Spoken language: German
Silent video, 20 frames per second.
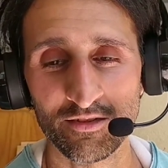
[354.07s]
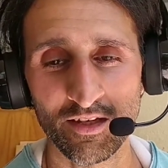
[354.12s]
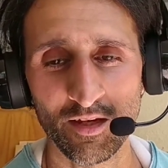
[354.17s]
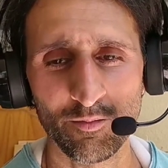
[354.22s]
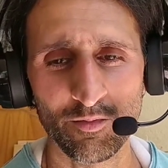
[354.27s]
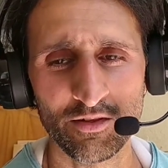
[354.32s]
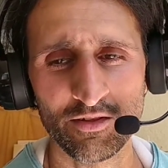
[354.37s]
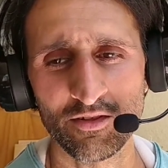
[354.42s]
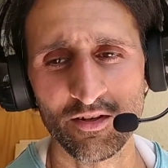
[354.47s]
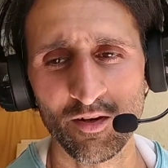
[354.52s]

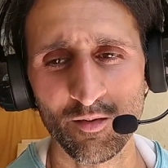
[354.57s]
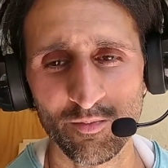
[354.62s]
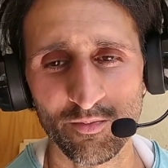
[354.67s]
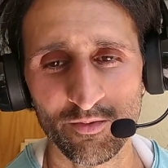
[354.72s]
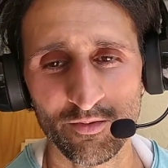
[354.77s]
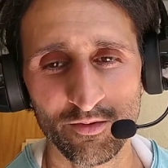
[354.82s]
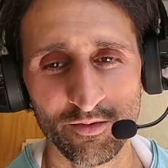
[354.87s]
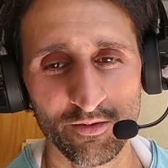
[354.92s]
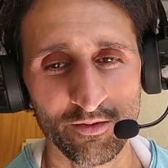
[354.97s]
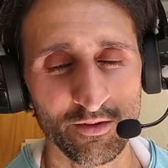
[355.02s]

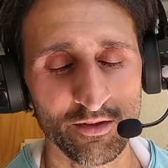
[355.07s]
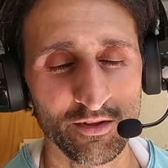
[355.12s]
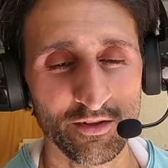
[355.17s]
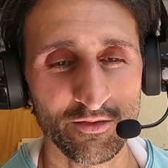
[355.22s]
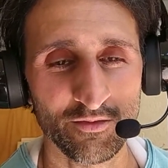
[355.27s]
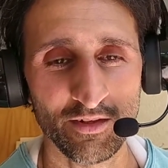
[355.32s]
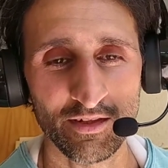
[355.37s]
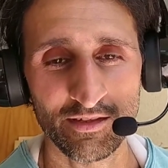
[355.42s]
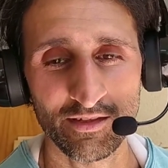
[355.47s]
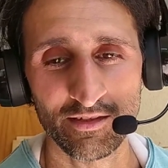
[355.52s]
Tabletop oder
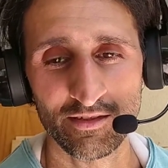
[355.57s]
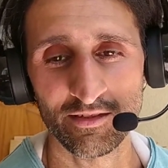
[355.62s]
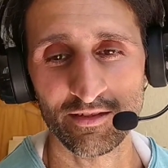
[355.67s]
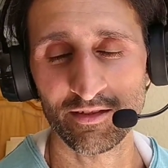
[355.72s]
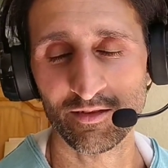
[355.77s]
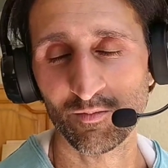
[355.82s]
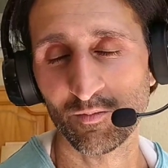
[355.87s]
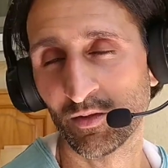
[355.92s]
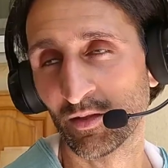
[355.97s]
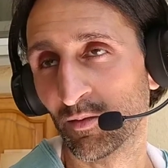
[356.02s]
ich weiß jetzt
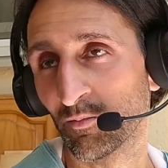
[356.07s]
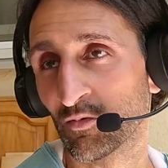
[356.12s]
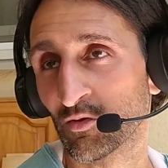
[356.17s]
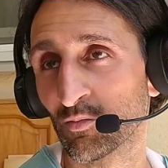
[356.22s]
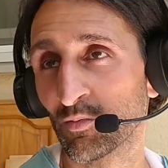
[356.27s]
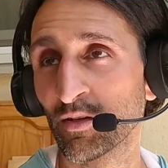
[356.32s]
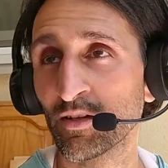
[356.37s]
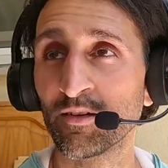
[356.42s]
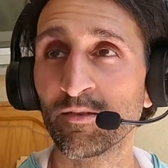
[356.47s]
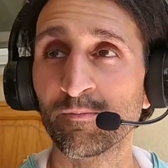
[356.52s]
nicht, mit einem
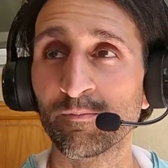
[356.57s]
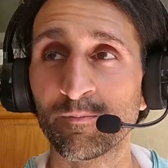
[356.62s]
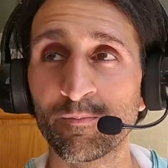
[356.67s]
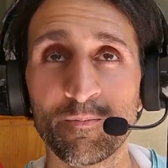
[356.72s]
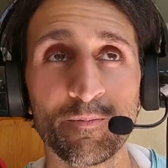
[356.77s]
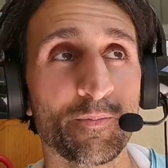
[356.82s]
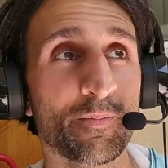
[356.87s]
Spiel.